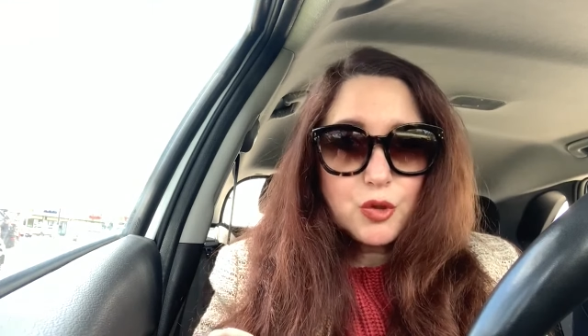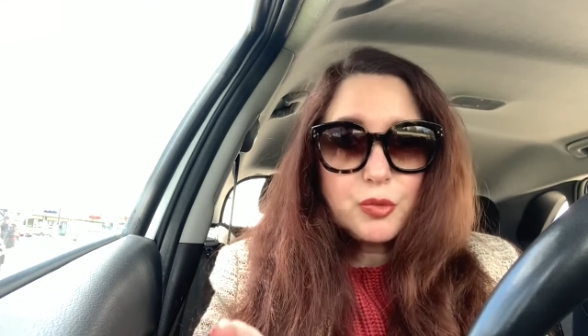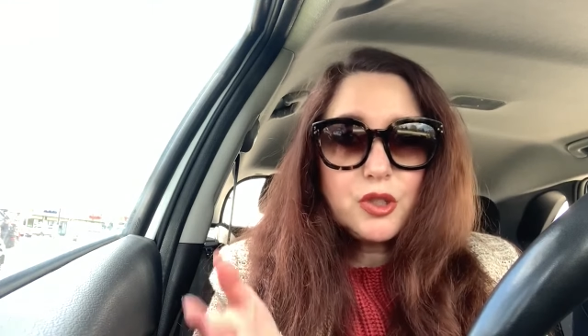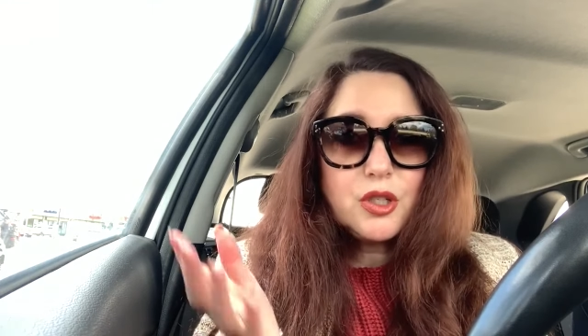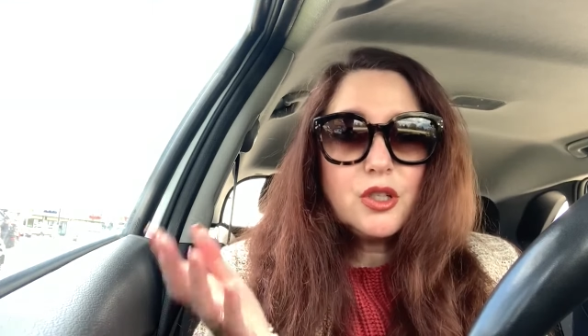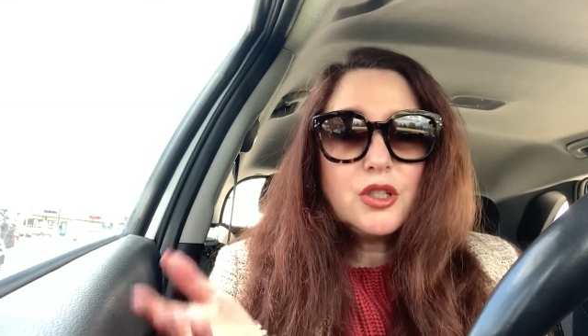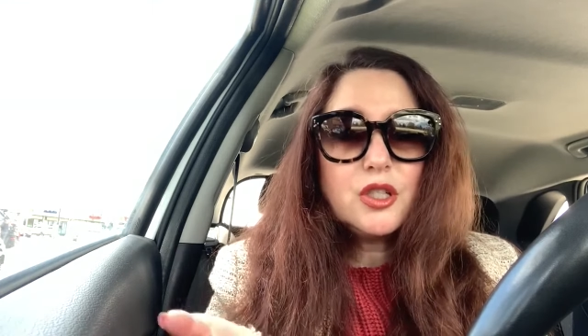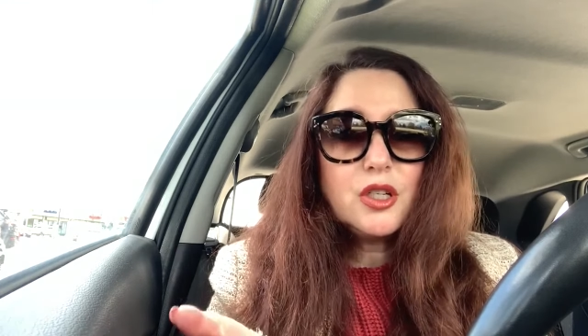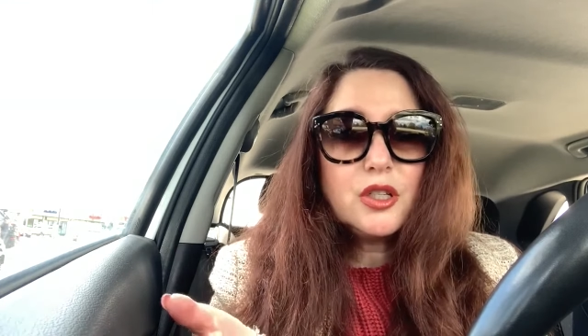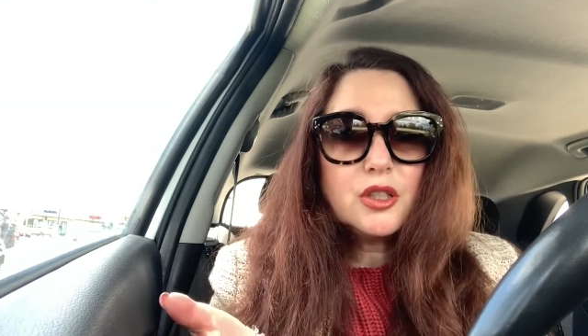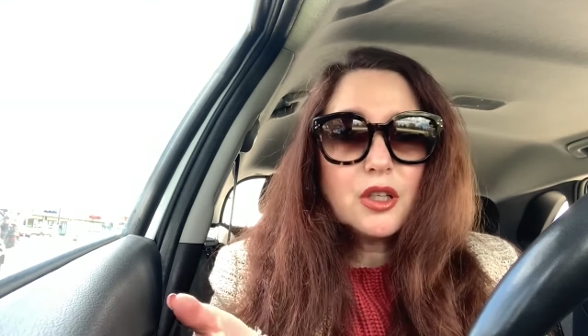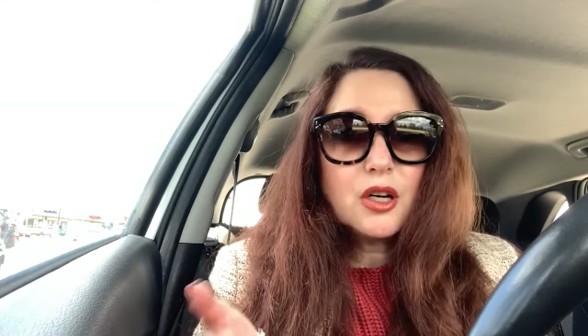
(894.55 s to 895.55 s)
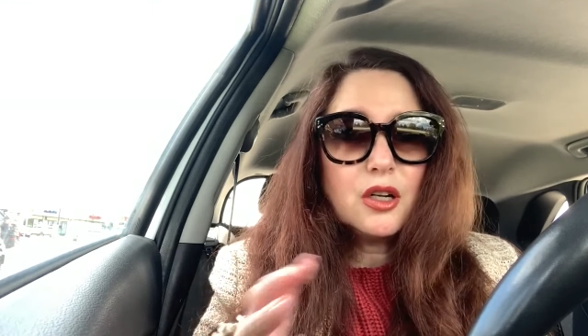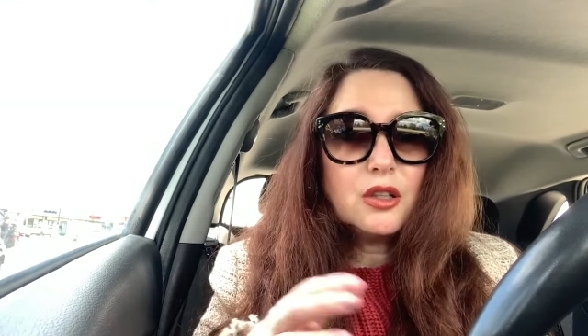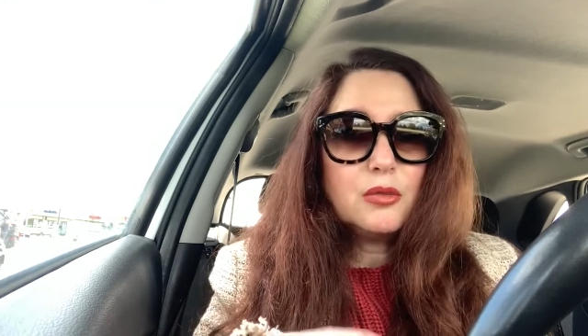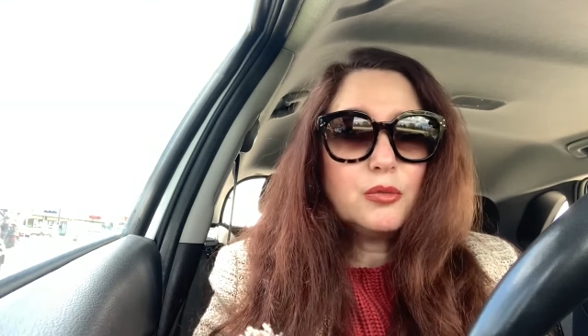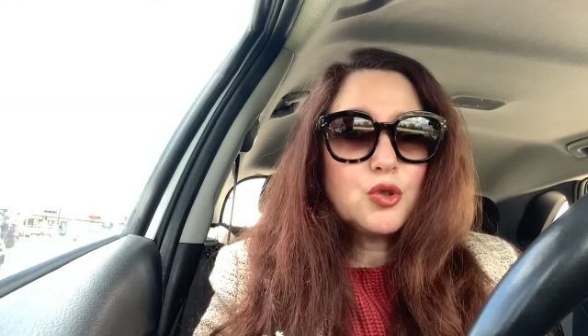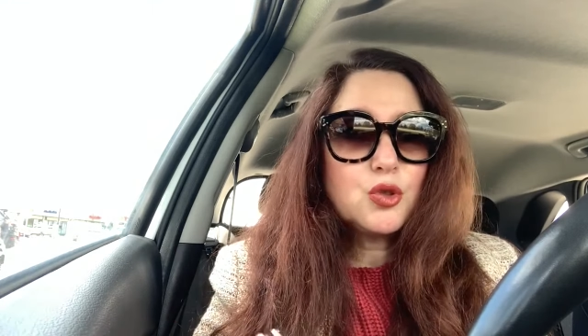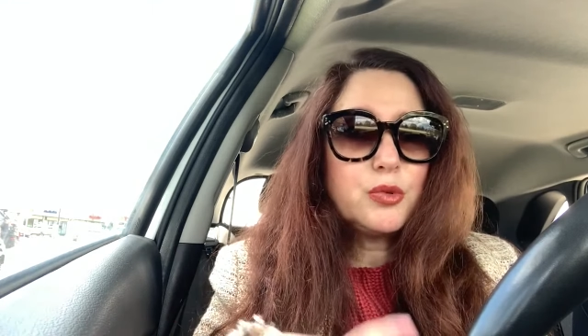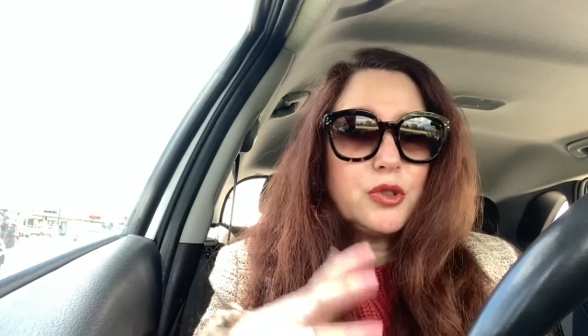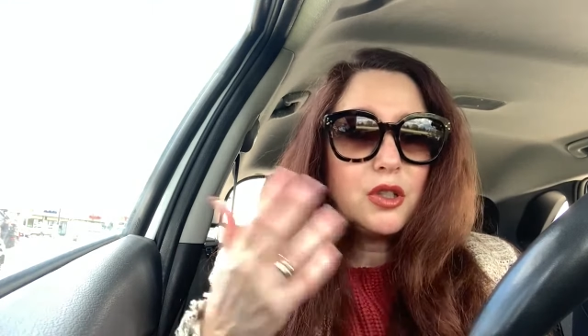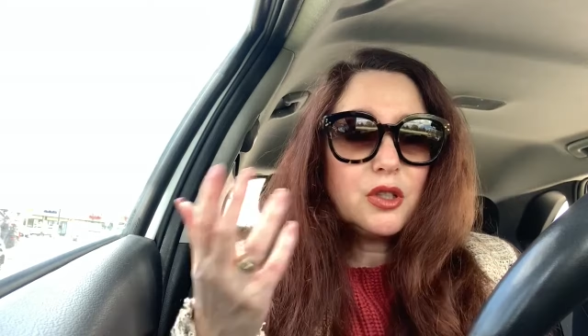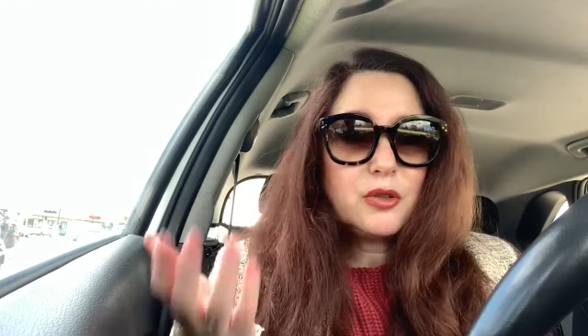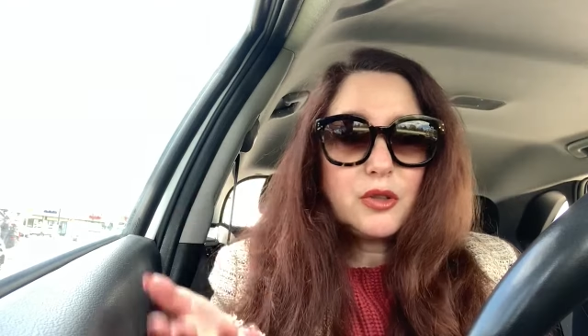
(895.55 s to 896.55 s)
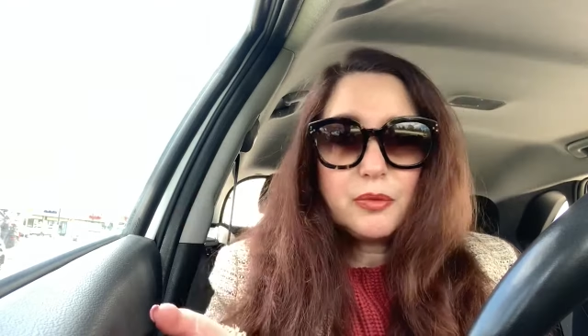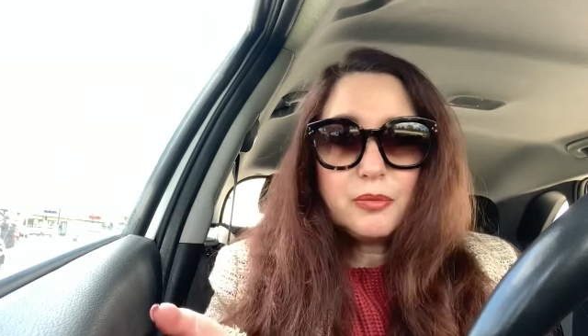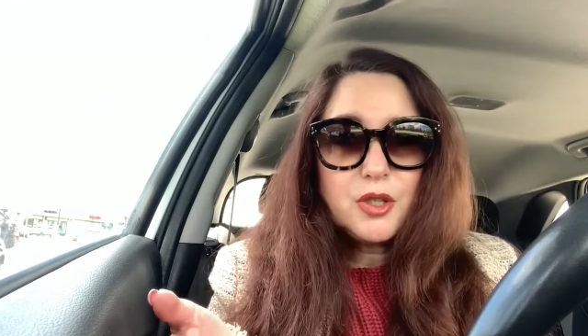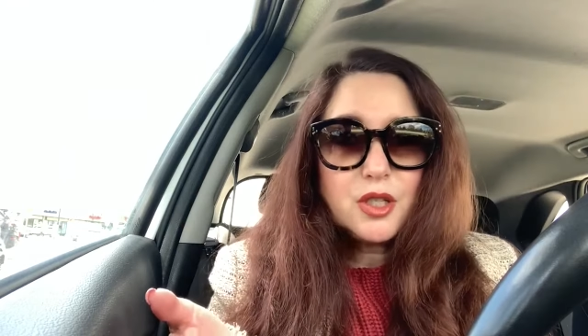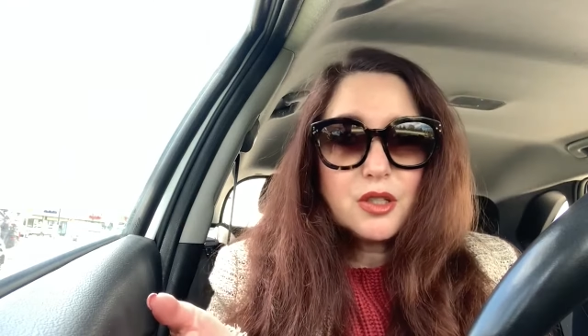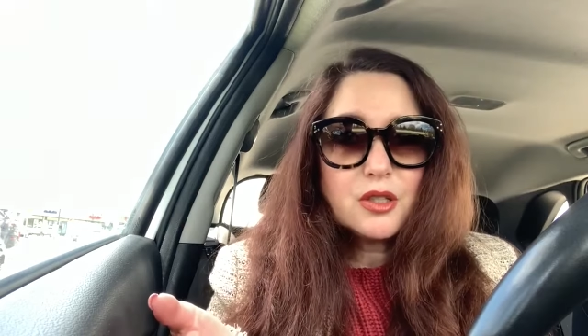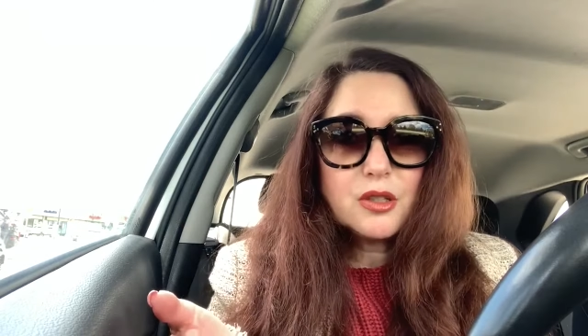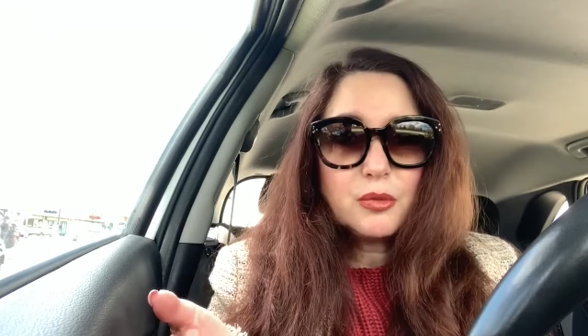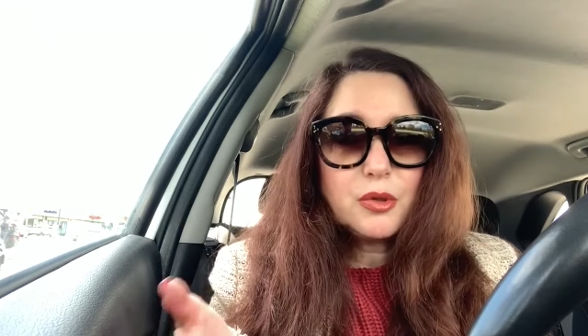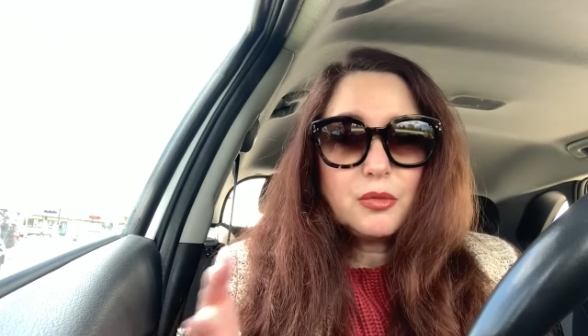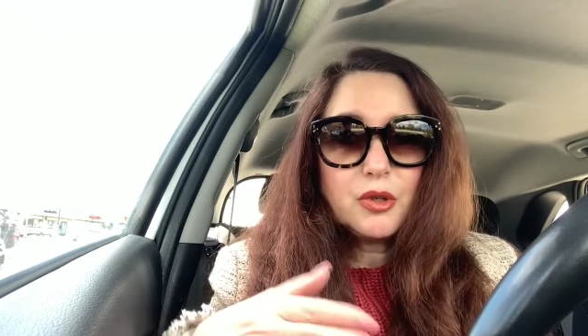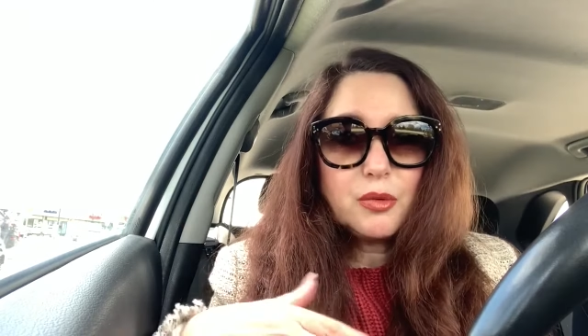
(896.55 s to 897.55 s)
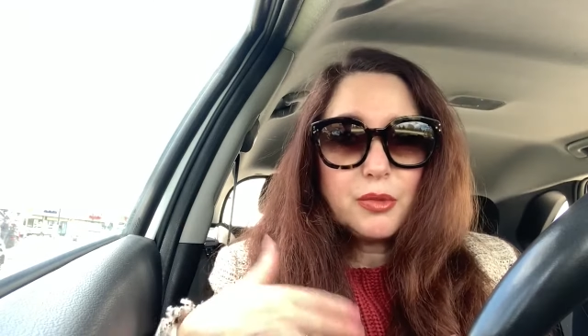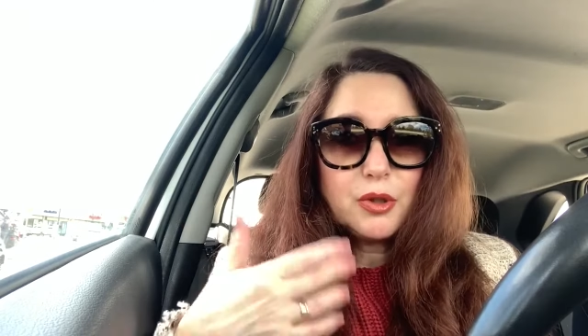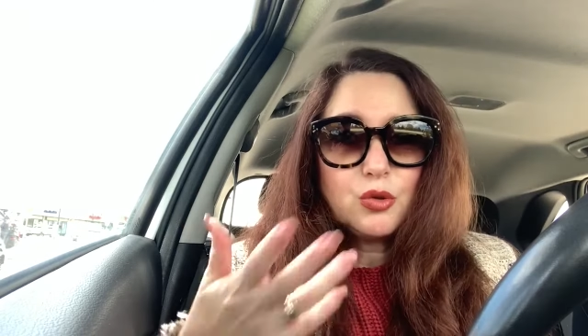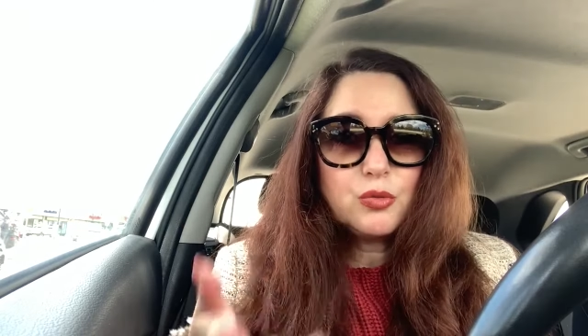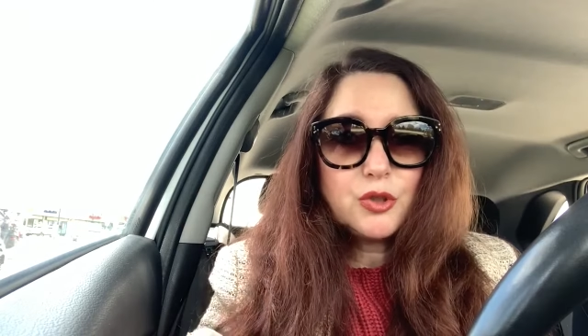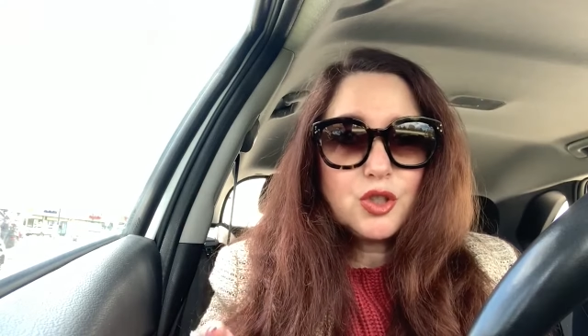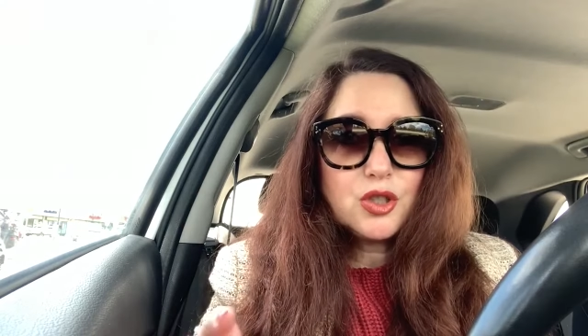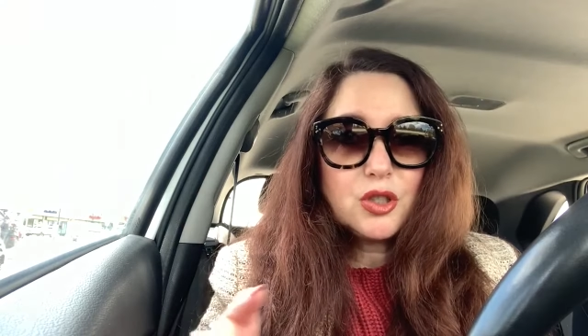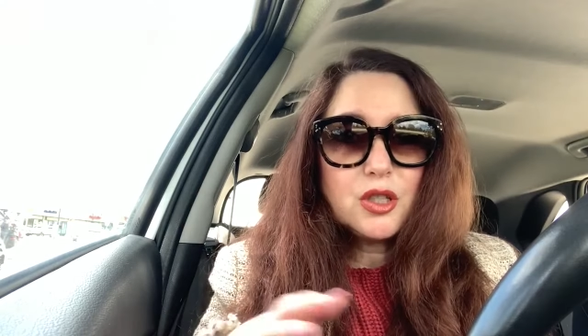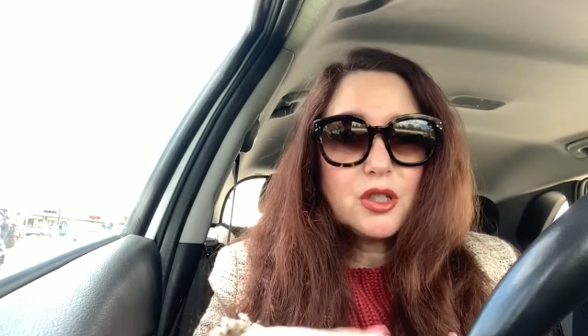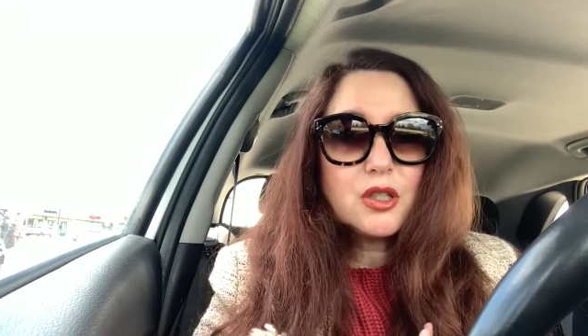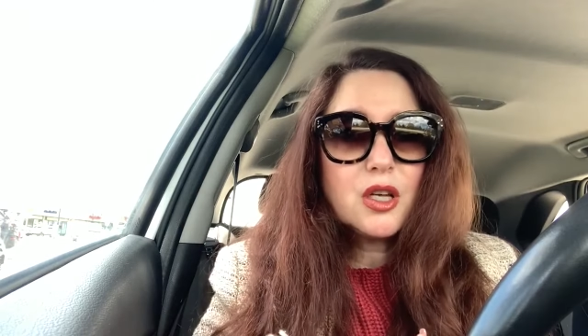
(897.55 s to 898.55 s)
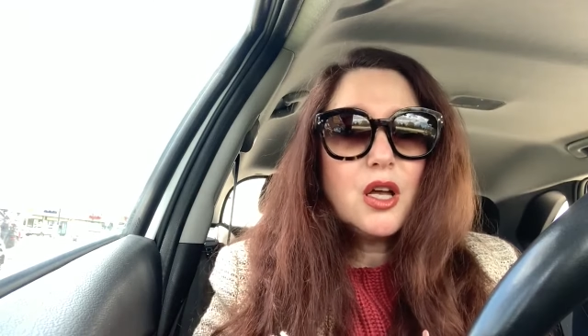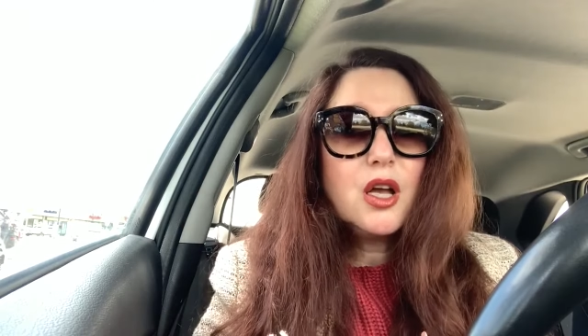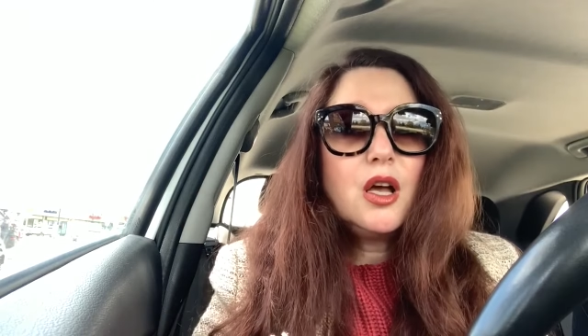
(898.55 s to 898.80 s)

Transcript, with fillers: Может быть, три недели это рано. Может быть, надо там месяц, например, а потом начинается.